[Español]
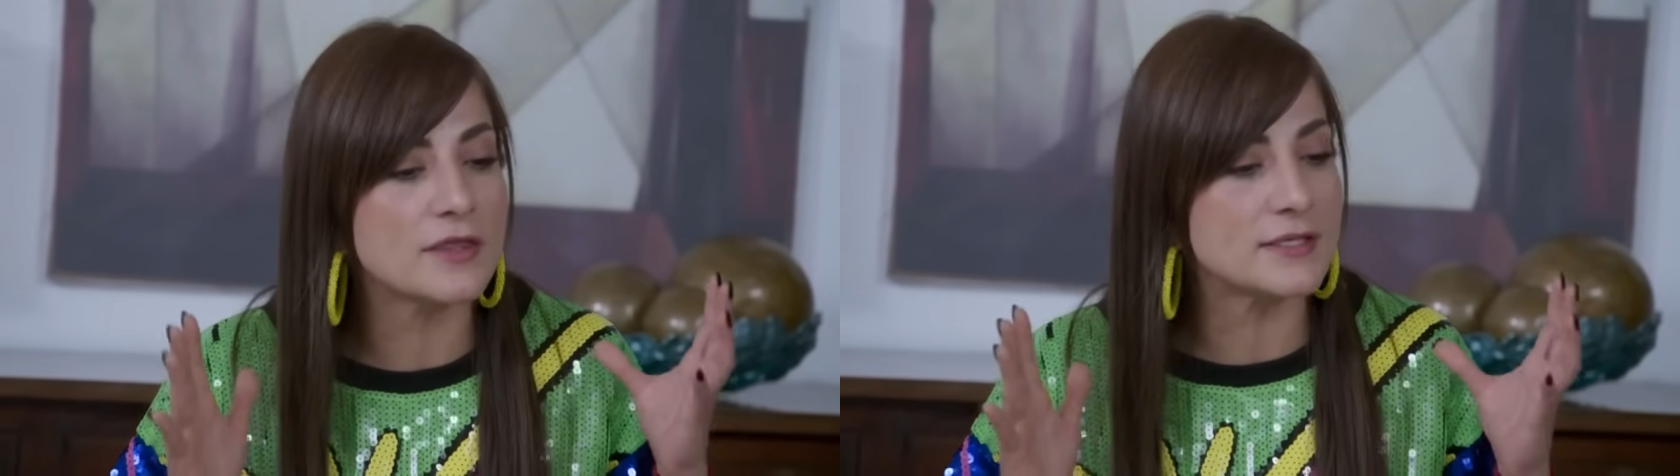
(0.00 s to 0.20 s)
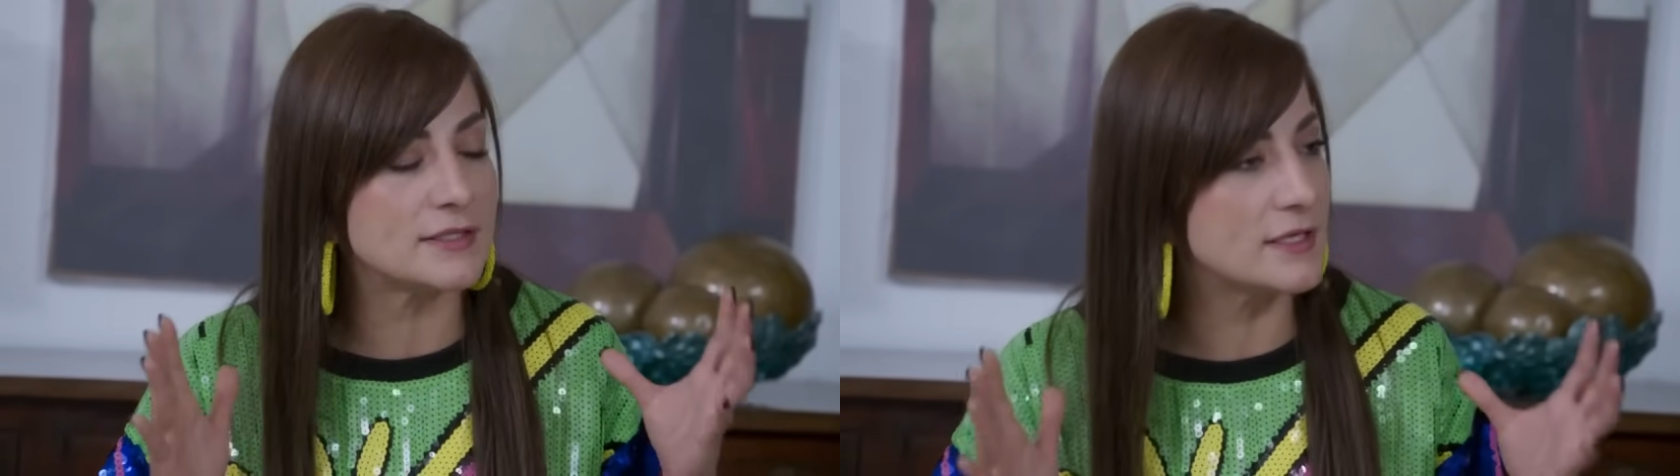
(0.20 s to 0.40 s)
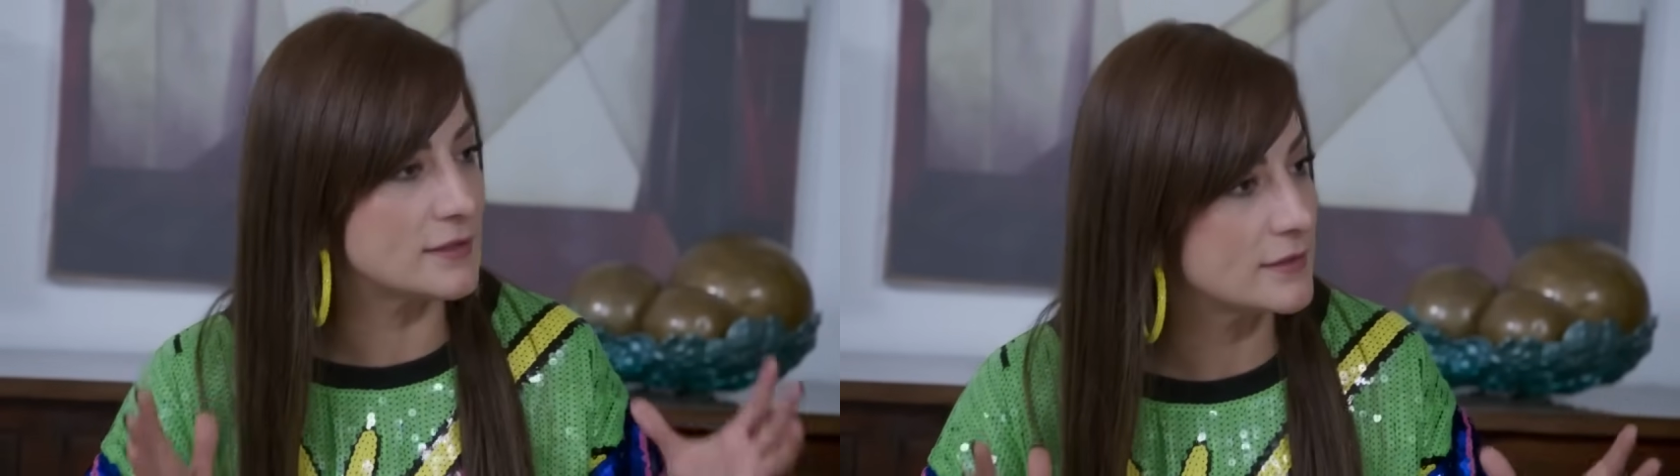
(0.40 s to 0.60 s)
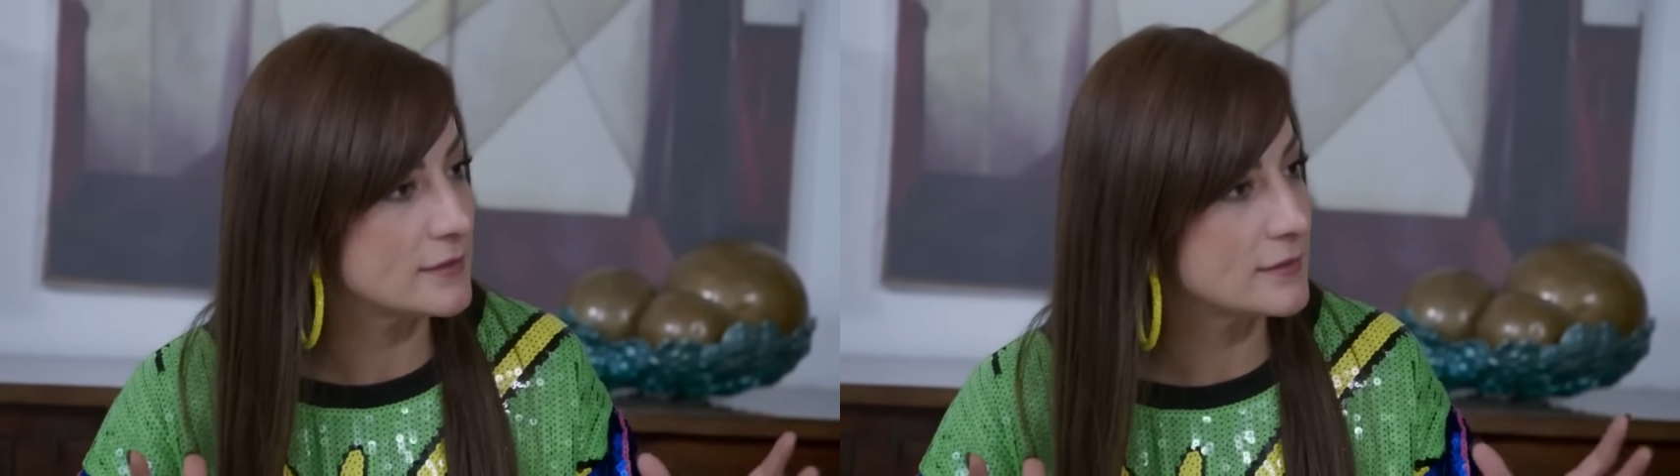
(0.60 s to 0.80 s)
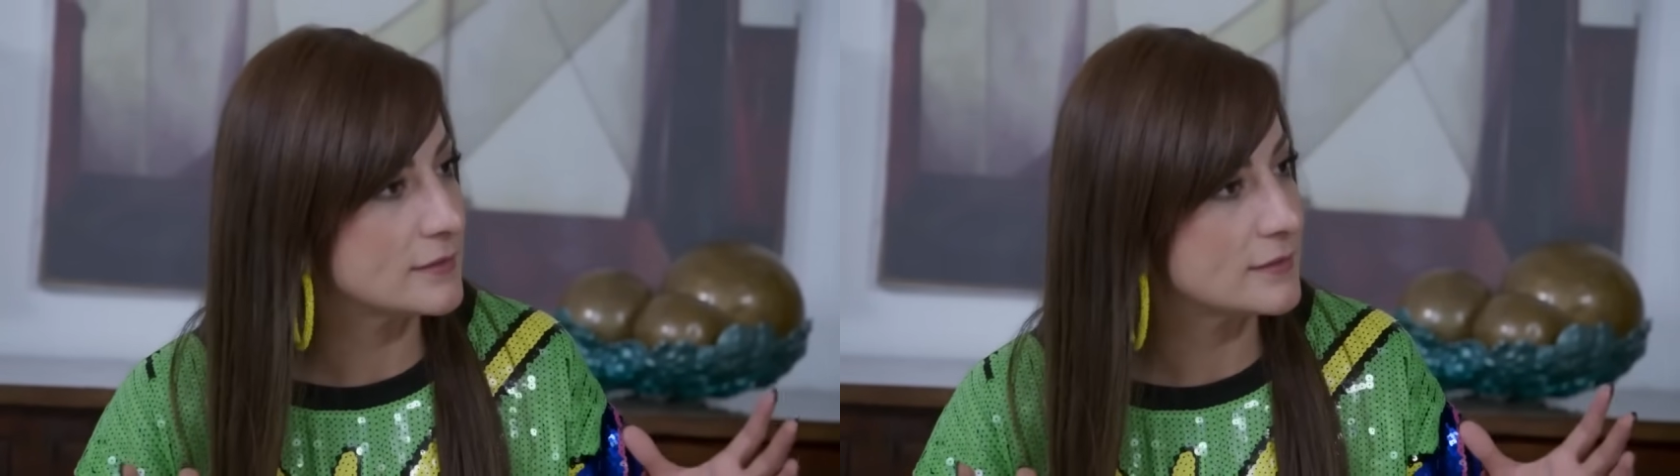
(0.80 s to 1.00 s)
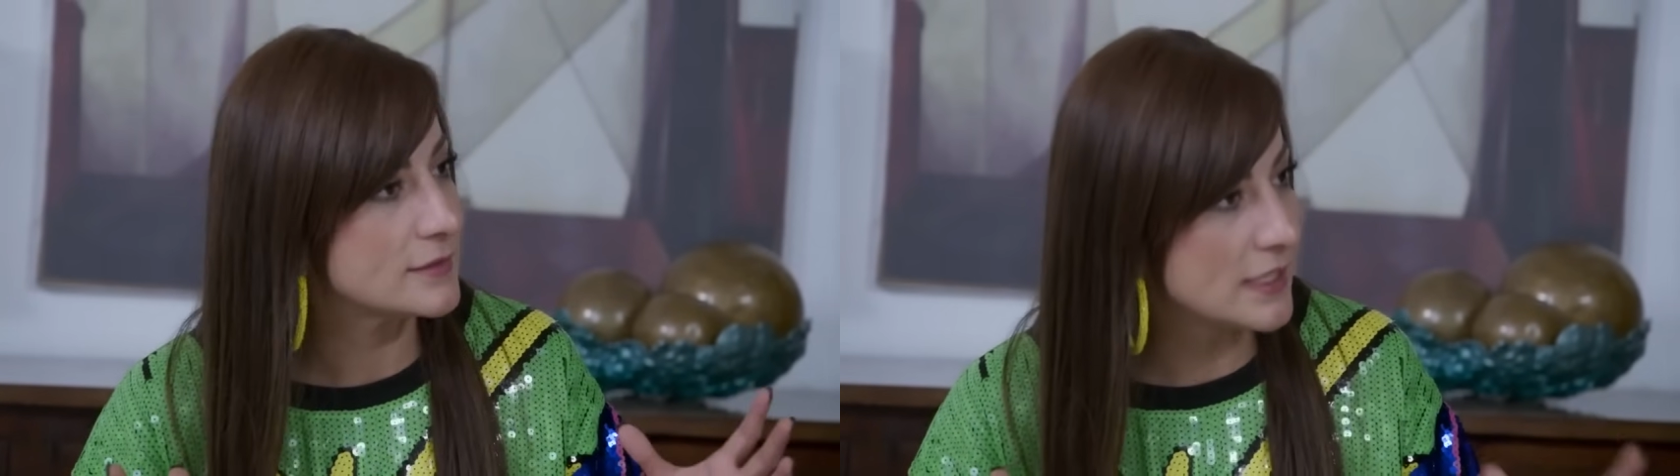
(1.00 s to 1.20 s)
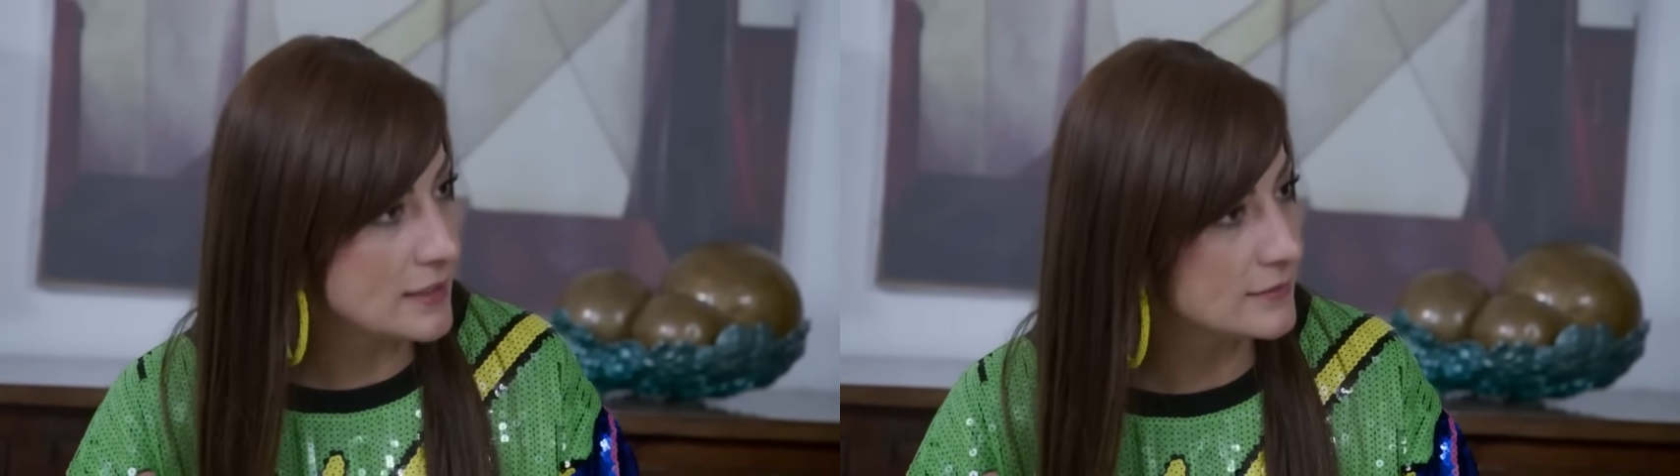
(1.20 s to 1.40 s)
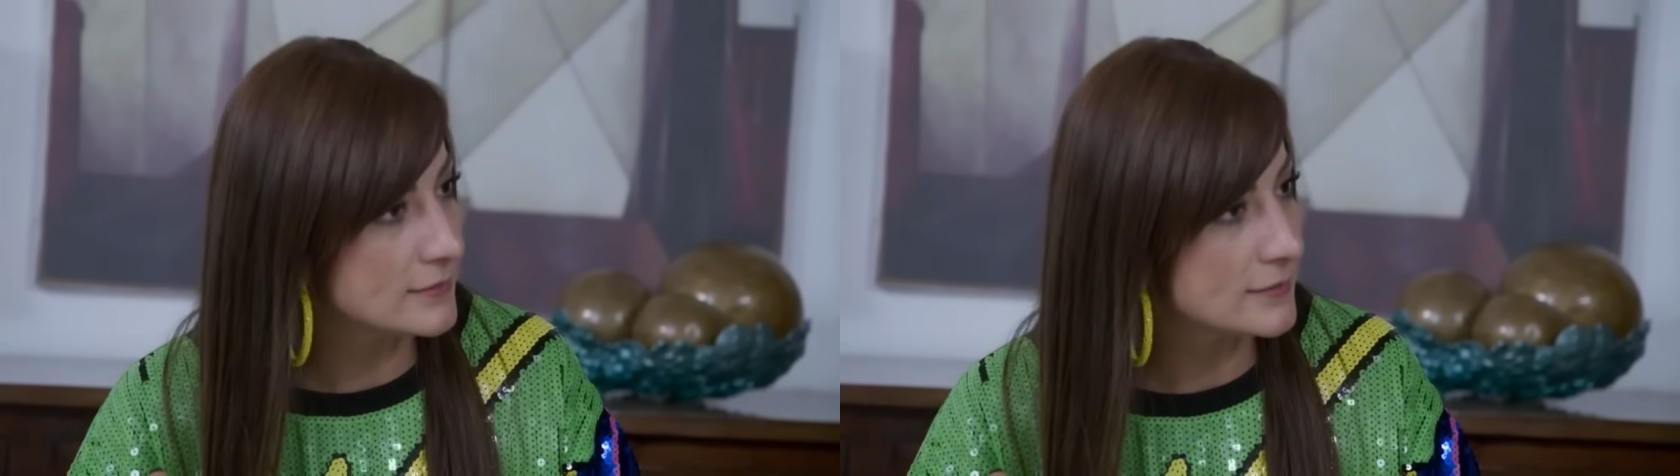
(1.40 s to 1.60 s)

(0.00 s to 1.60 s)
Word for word: decir, ¿sí?